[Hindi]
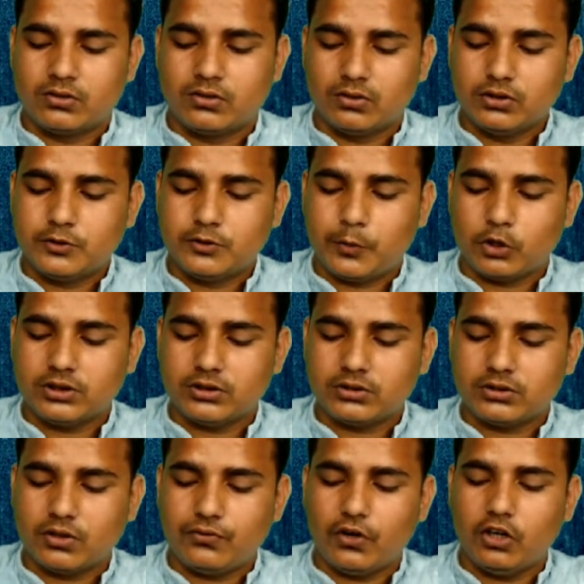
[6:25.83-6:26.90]
तो उस प्रोसेस
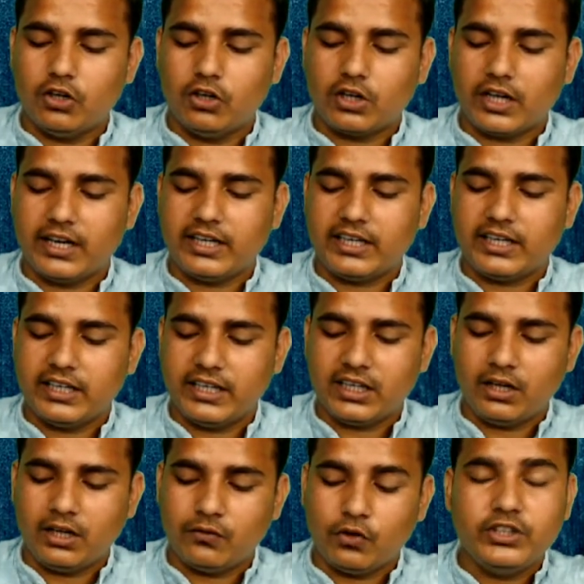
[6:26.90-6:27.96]
को फॉलो कर रहे हैं कि नहीं
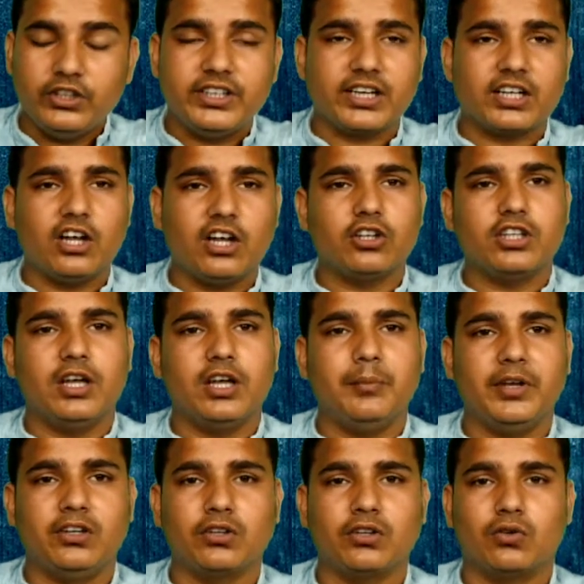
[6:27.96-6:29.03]
कर रहे वही देखना होता है
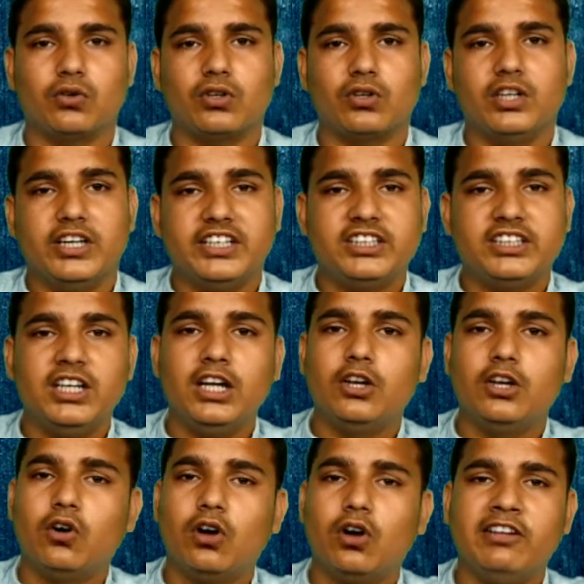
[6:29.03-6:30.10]
मेन इनको इसीलिए
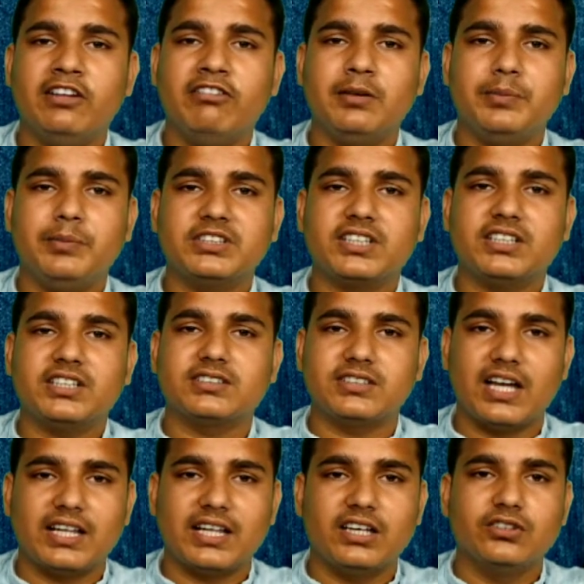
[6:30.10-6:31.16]
लोअर लेवल पे इसका
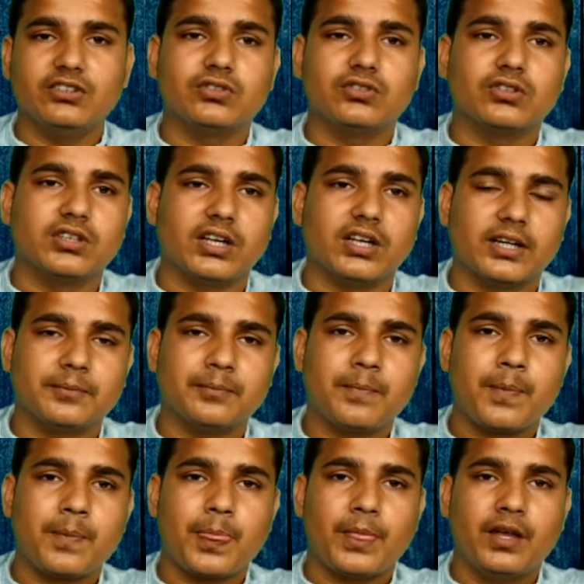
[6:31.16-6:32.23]
ज़्यादा यूज होता है
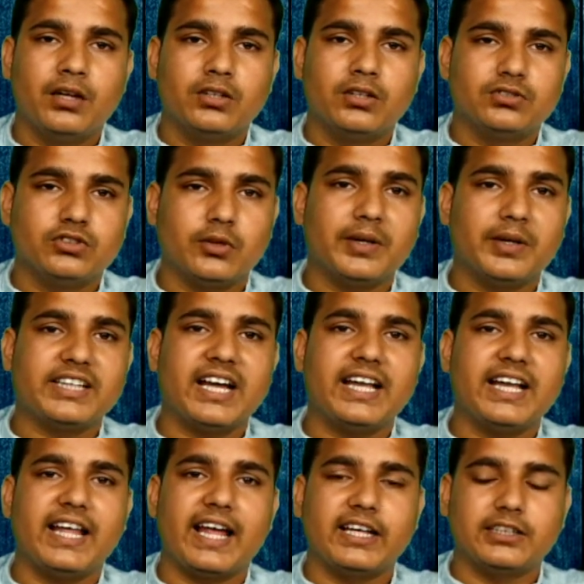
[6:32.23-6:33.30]
जो
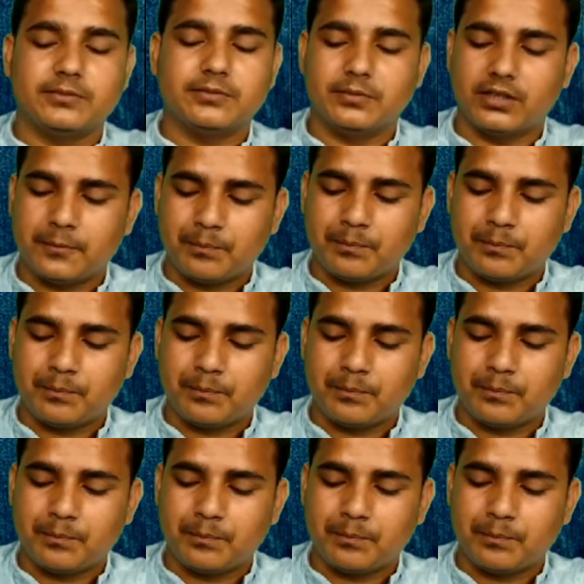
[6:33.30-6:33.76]
बताया जा रहा है इसमें